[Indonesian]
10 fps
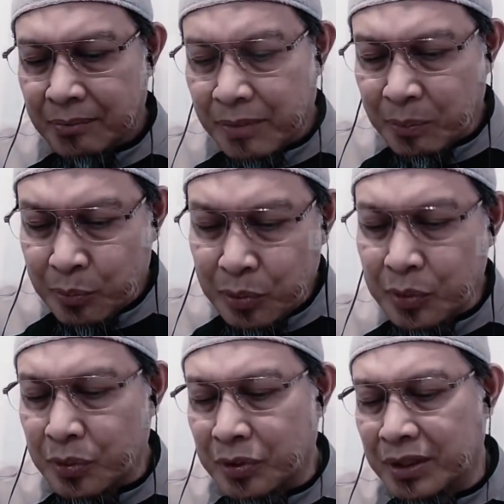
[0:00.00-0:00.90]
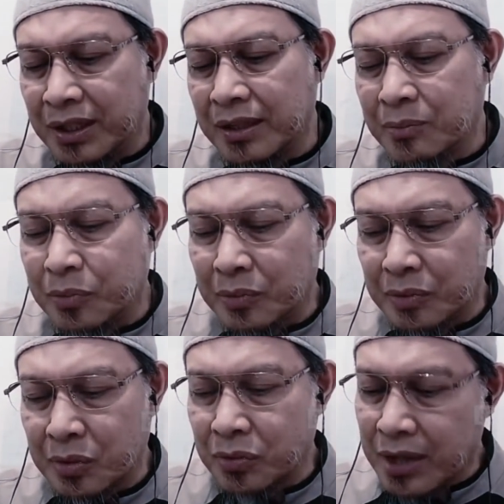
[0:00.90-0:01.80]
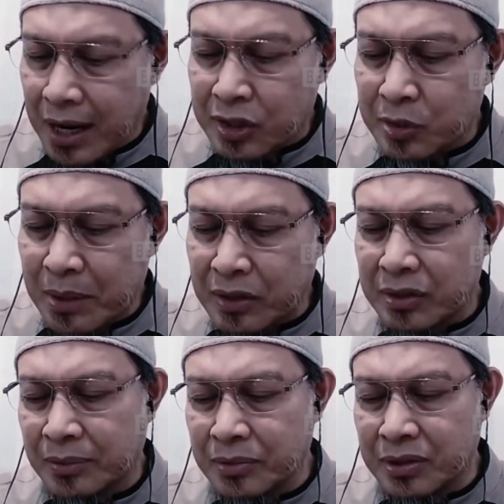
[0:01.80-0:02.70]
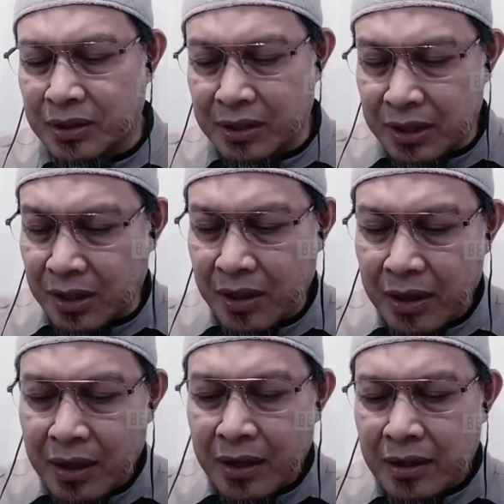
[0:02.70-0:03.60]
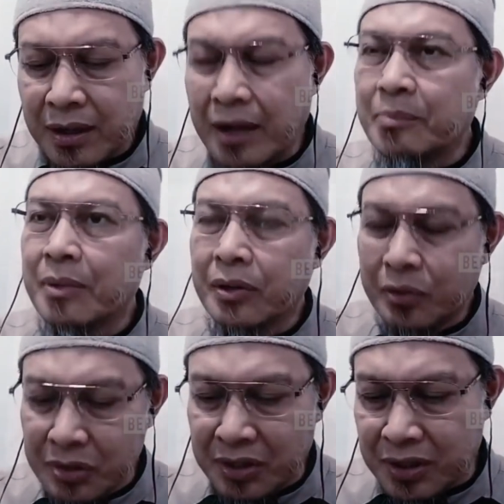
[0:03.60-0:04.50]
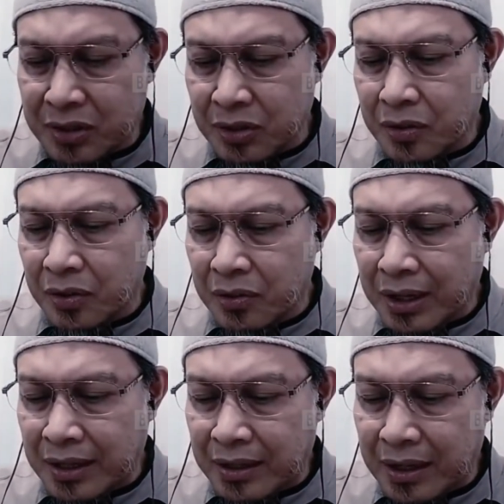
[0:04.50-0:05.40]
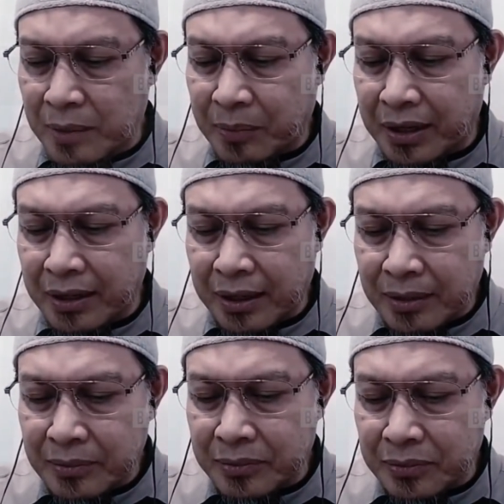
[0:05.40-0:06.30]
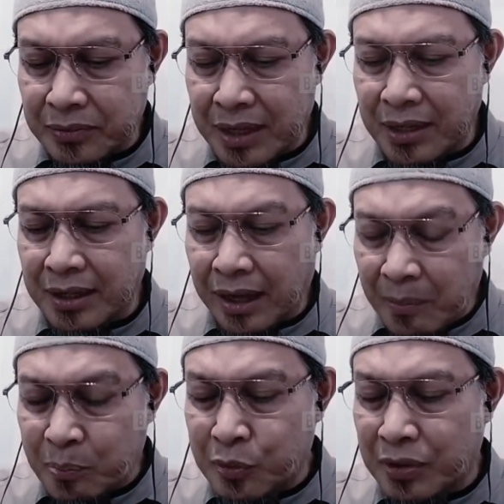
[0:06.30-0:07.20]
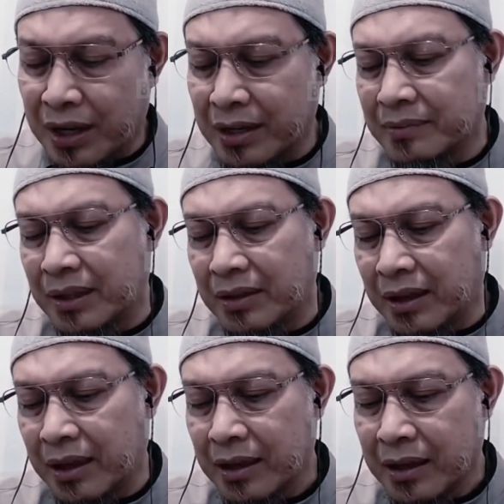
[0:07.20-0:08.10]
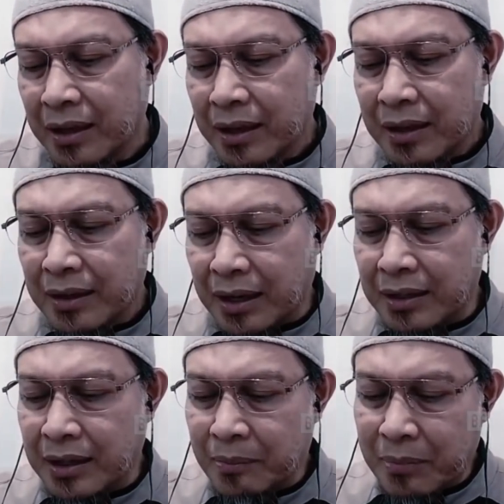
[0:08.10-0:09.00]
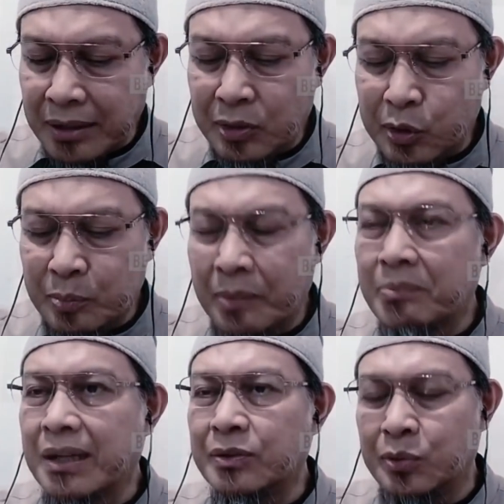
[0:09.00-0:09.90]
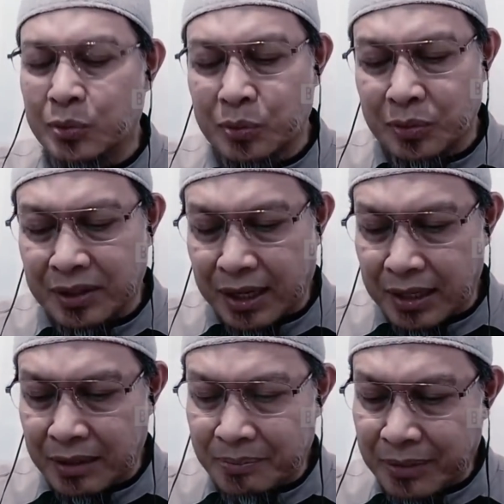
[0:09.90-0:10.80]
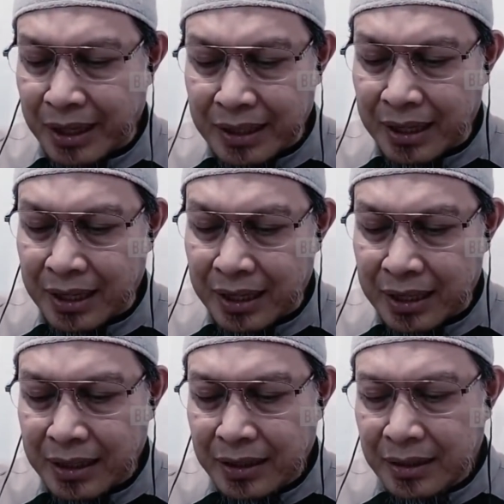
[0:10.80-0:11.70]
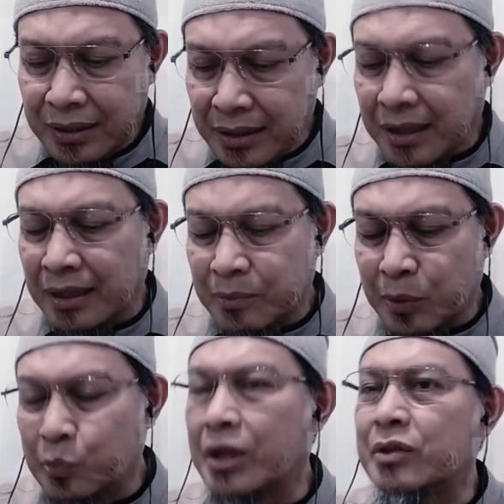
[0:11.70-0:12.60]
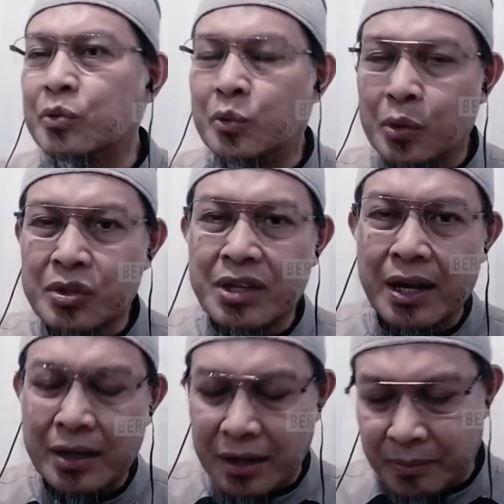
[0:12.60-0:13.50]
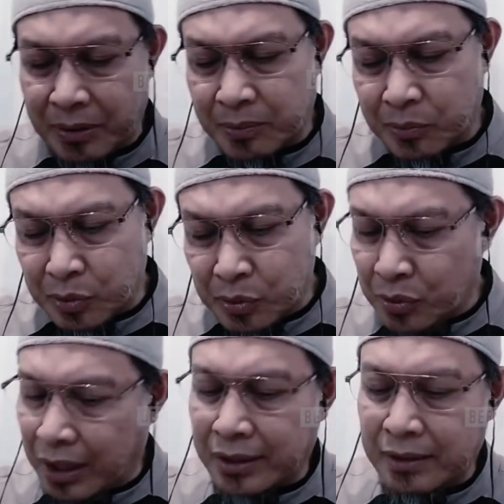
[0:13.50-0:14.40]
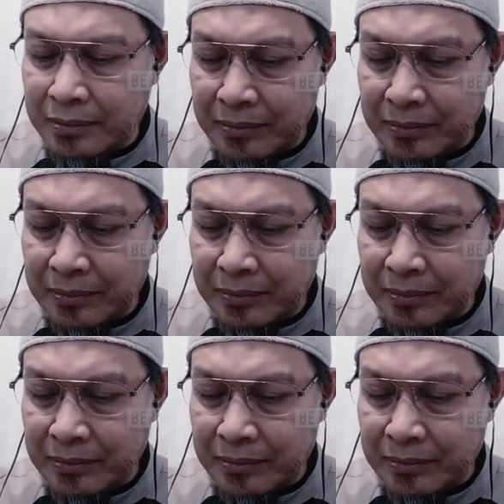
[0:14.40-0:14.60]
membunuh dirimu, saudara sebangsamu sendiri, dan mengusir segolongan daripada kamu dari kampung halamannya kalian bantu membantu terhadap mereka dengan membuat dosa dan permusuhan.